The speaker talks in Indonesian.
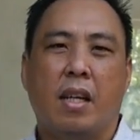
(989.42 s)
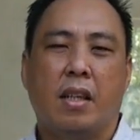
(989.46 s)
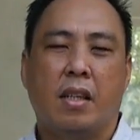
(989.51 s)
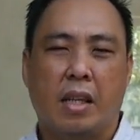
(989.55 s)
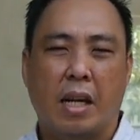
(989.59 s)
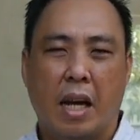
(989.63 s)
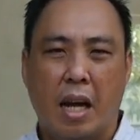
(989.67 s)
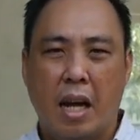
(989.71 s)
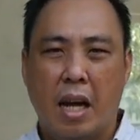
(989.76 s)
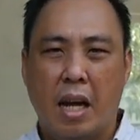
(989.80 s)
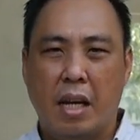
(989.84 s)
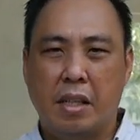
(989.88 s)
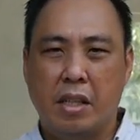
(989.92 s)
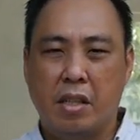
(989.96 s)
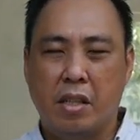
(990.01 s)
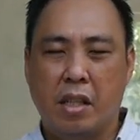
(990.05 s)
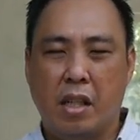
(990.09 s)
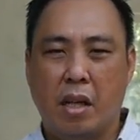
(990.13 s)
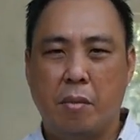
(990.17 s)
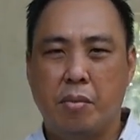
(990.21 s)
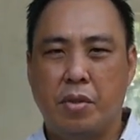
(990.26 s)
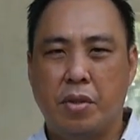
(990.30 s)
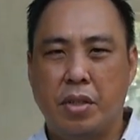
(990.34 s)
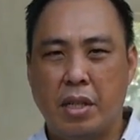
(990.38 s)
Dan
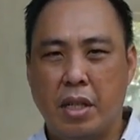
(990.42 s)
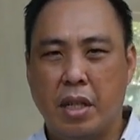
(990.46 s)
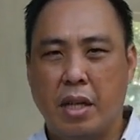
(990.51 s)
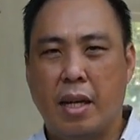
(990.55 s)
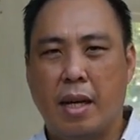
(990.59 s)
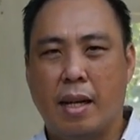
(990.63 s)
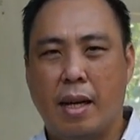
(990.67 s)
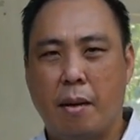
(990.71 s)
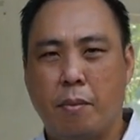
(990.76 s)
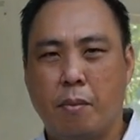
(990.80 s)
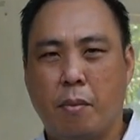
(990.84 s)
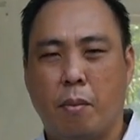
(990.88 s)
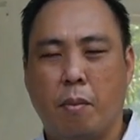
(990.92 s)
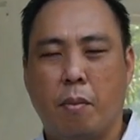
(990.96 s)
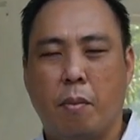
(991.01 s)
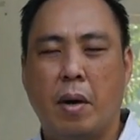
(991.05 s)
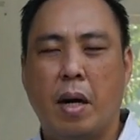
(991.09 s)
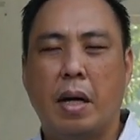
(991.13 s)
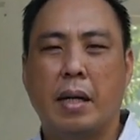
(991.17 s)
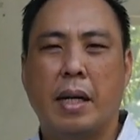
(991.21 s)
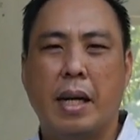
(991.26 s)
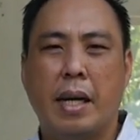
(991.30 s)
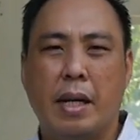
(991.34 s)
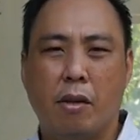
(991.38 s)
deskripsi lengkap
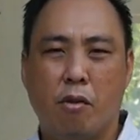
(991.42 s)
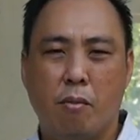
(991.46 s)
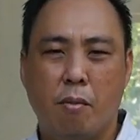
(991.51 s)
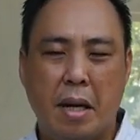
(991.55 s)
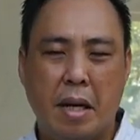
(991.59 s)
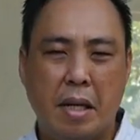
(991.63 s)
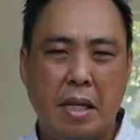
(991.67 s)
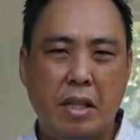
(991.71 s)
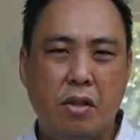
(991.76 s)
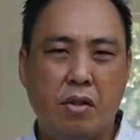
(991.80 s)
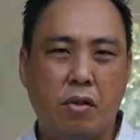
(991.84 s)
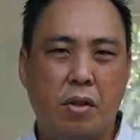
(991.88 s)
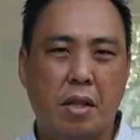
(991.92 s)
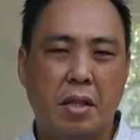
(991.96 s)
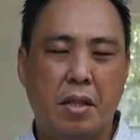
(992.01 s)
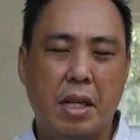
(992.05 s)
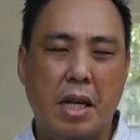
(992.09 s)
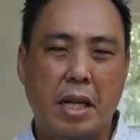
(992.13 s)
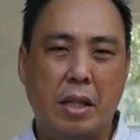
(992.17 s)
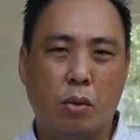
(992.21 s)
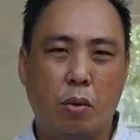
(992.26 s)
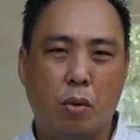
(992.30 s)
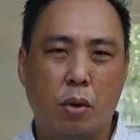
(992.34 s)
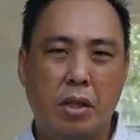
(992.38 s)
mengenai rumah ini sudah
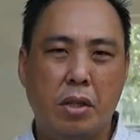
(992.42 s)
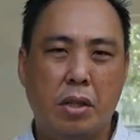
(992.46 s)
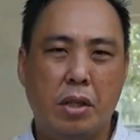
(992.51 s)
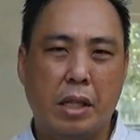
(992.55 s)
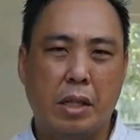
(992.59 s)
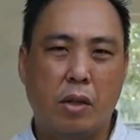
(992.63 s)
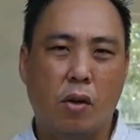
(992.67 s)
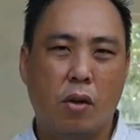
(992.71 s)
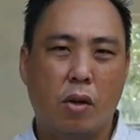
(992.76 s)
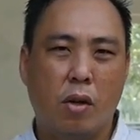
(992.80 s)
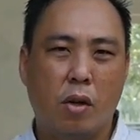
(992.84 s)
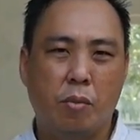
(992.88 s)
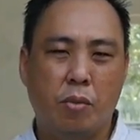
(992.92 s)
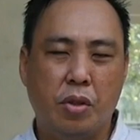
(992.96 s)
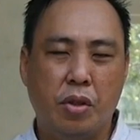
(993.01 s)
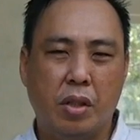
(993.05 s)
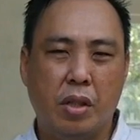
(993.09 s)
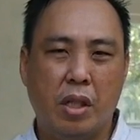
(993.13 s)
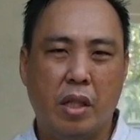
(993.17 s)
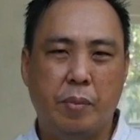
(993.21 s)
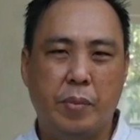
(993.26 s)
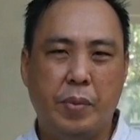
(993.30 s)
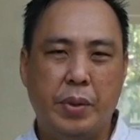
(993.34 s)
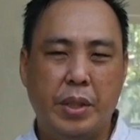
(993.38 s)
saya tulis di kolom
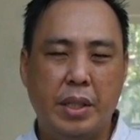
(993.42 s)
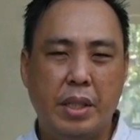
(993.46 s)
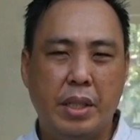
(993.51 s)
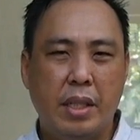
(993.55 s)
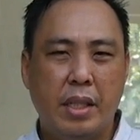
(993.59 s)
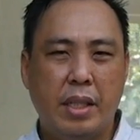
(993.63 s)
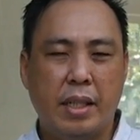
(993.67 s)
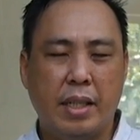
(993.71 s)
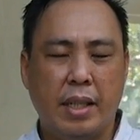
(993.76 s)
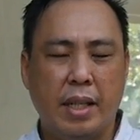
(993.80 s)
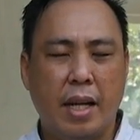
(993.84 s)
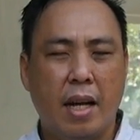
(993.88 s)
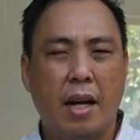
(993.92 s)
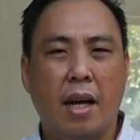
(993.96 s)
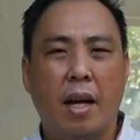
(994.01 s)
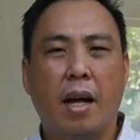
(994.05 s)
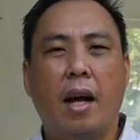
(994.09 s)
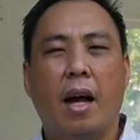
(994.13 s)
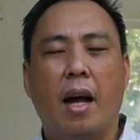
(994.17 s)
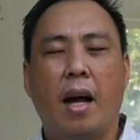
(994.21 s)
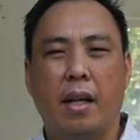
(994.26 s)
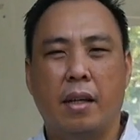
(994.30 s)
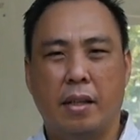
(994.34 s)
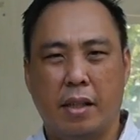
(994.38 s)
deskripsi yang
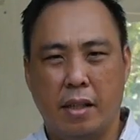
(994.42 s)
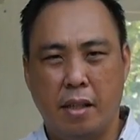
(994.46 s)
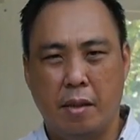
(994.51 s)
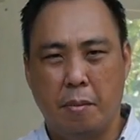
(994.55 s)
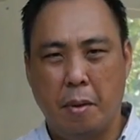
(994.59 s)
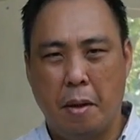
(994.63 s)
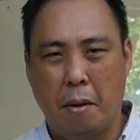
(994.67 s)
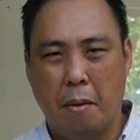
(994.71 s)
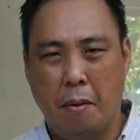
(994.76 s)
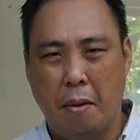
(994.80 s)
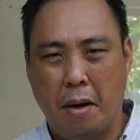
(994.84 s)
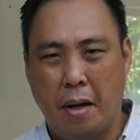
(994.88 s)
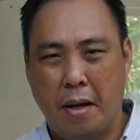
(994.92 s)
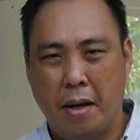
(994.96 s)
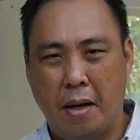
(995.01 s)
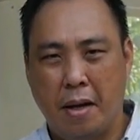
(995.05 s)
ada di bawah.